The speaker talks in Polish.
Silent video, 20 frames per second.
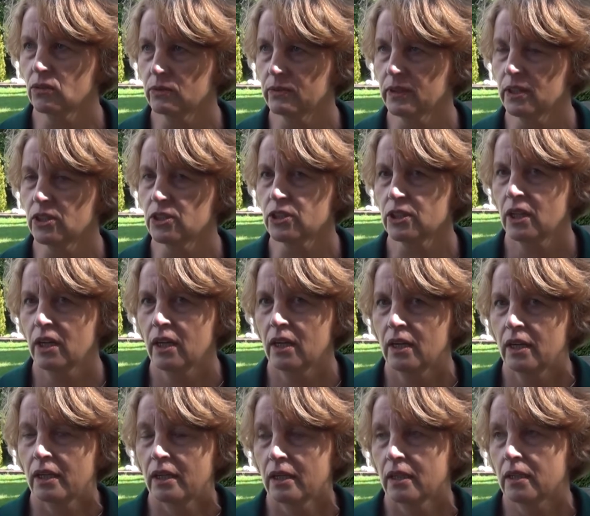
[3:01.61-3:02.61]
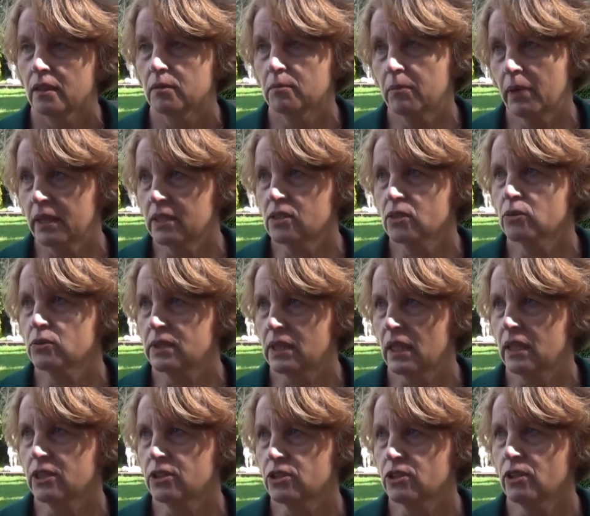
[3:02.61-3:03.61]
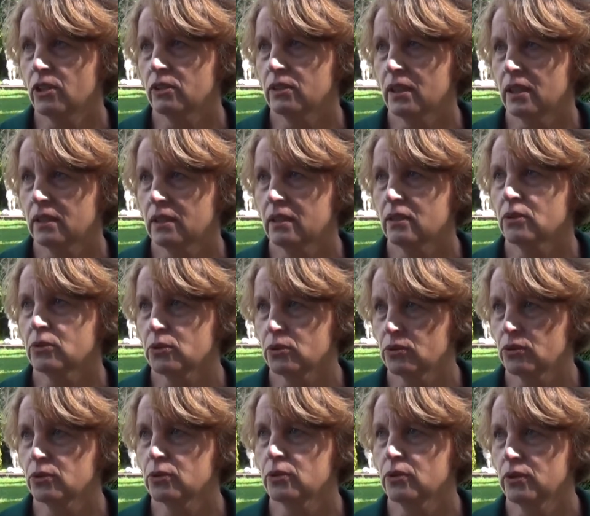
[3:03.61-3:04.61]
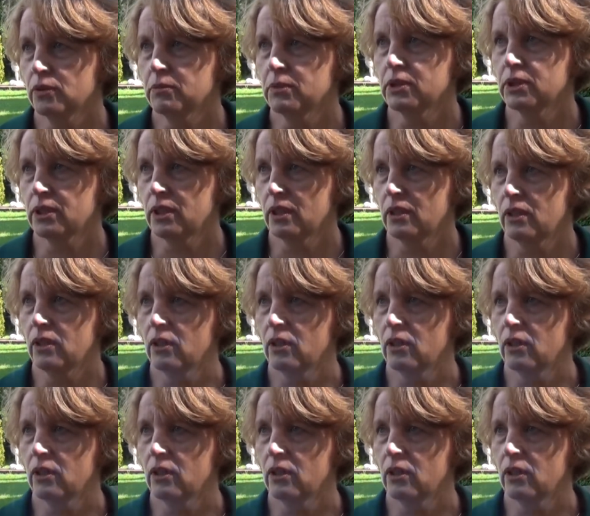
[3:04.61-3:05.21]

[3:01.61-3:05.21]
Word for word: również bardzo uzależniona, nie oszukujmy się,